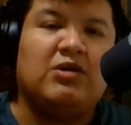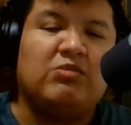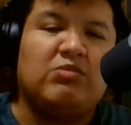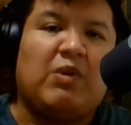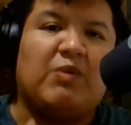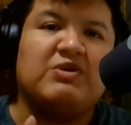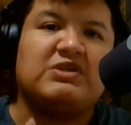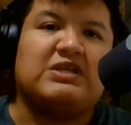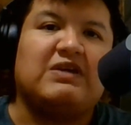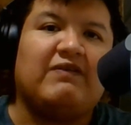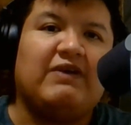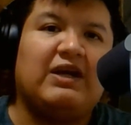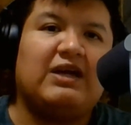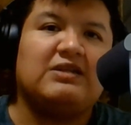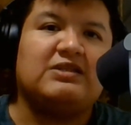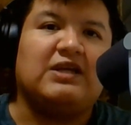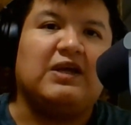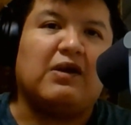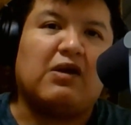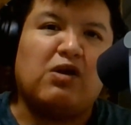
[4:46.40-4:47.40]
Vamos a ver
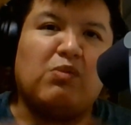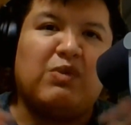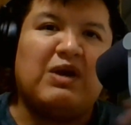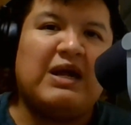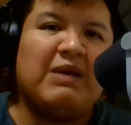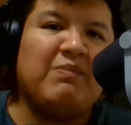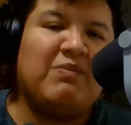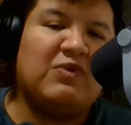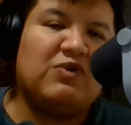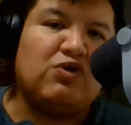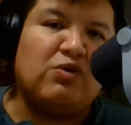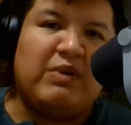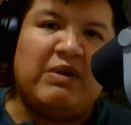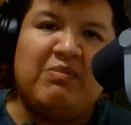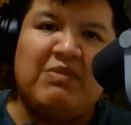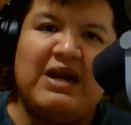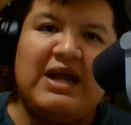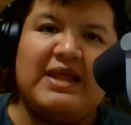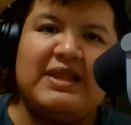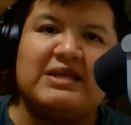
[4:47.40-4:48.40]
si Rubén
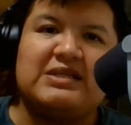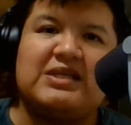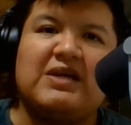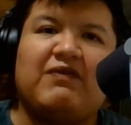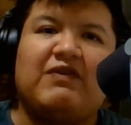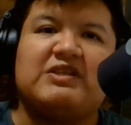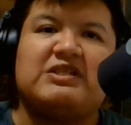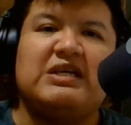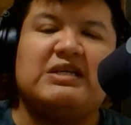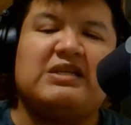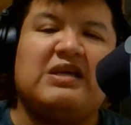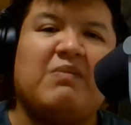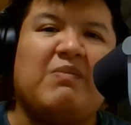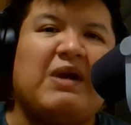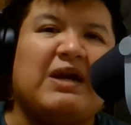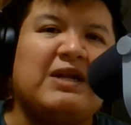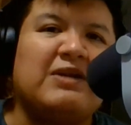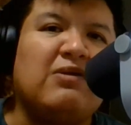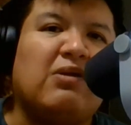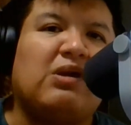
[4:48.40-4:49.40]
Blades FC, si
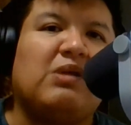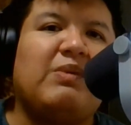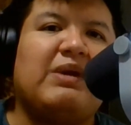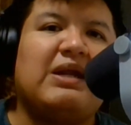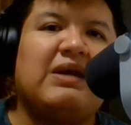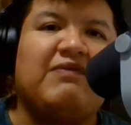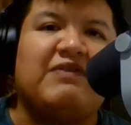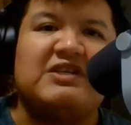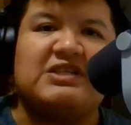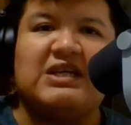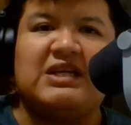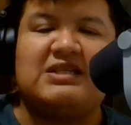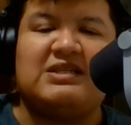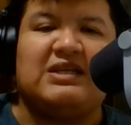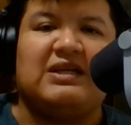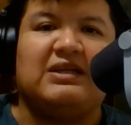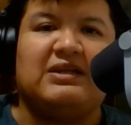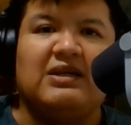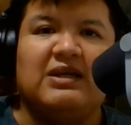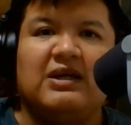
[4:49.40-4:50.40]
Marino Rivera FC,
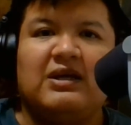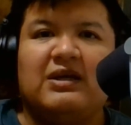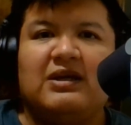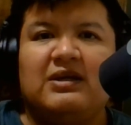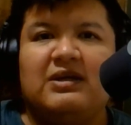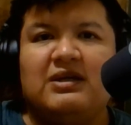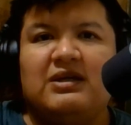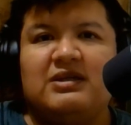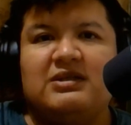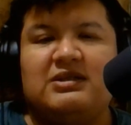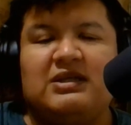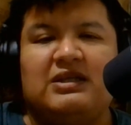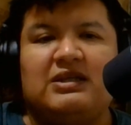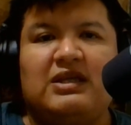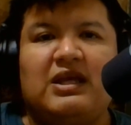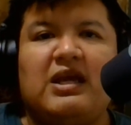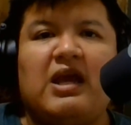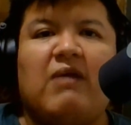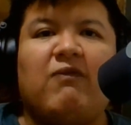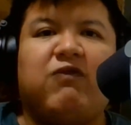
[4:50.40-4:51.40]
si, si
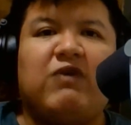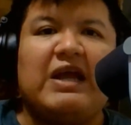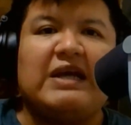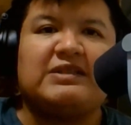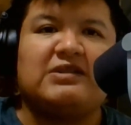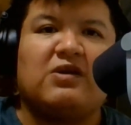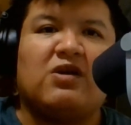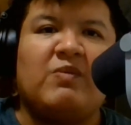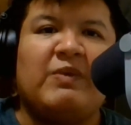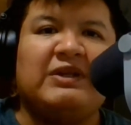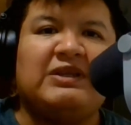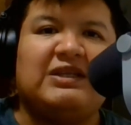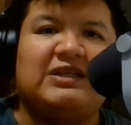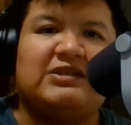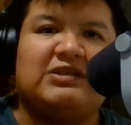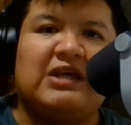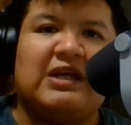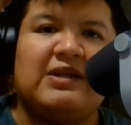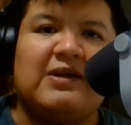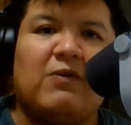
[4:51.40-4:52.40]
DJ Flex Romantic
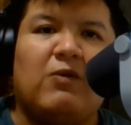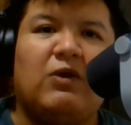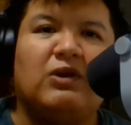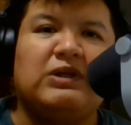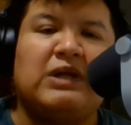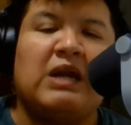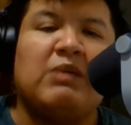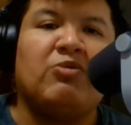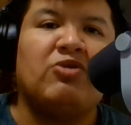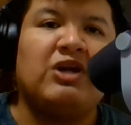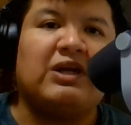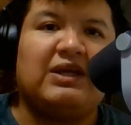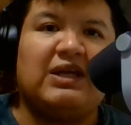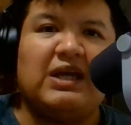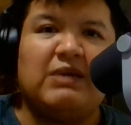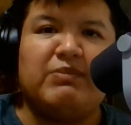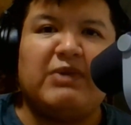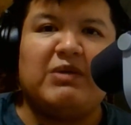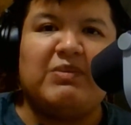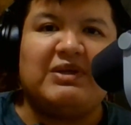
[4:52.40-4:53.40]
está en el wall de la
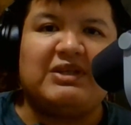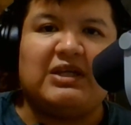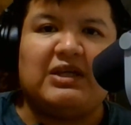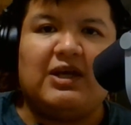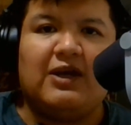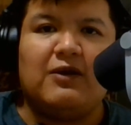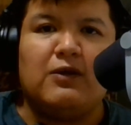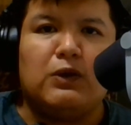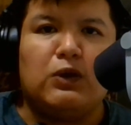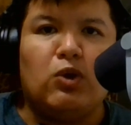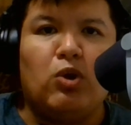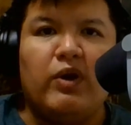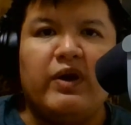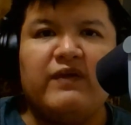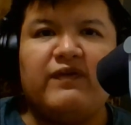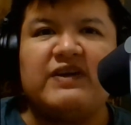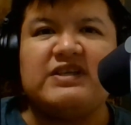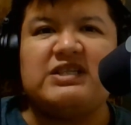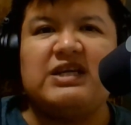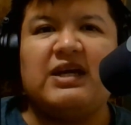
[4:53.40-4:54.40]
monarquía, baby, te quiero
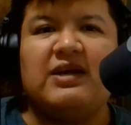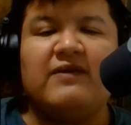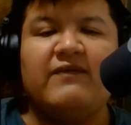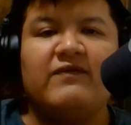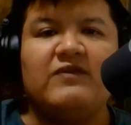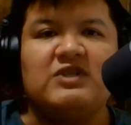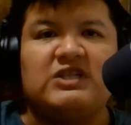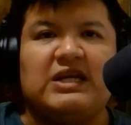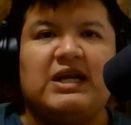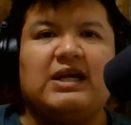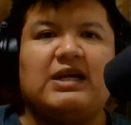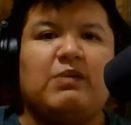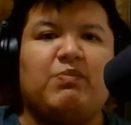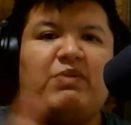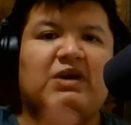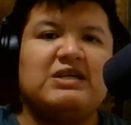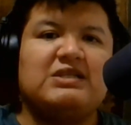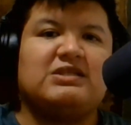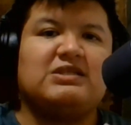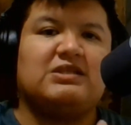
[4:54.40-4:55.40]
FC será
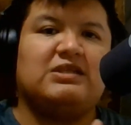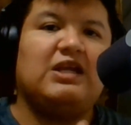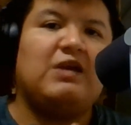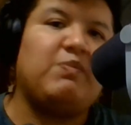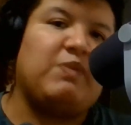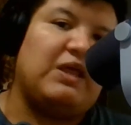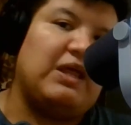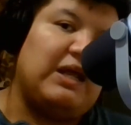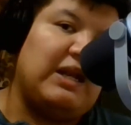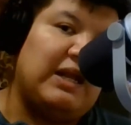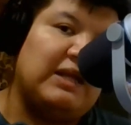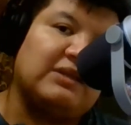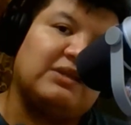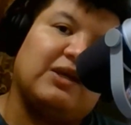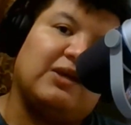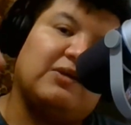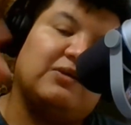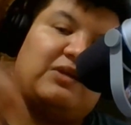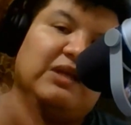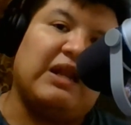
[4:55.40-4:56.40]
capaz de ir para
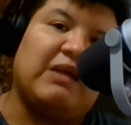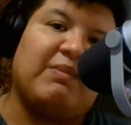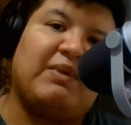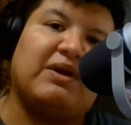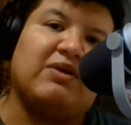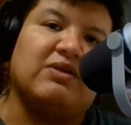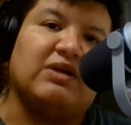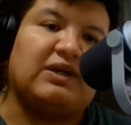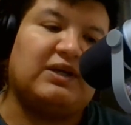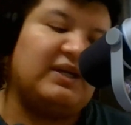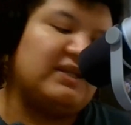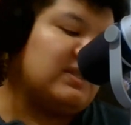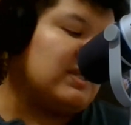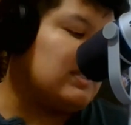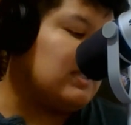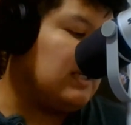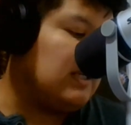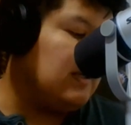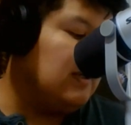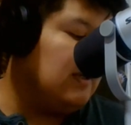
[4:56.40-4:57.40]
adelante de la mano de
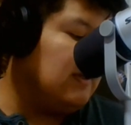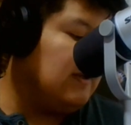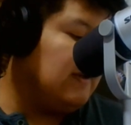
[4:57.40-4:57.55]
Christensen.